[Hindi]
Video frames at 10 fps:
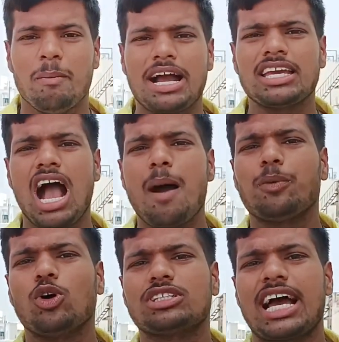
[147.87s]
बाकी
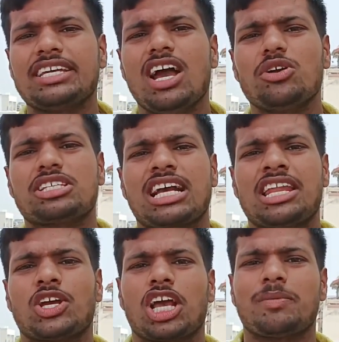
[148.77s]
आप लोग जाइए और इस
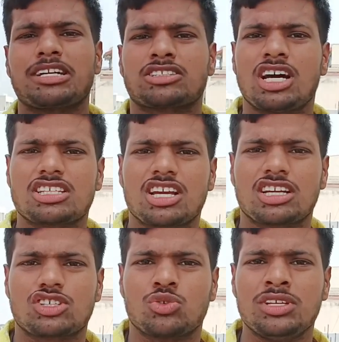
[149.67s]
गाने को एक बार सर्च
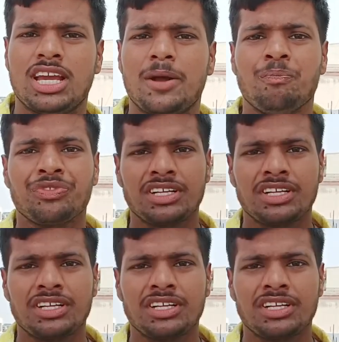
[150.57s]
करके सुनिए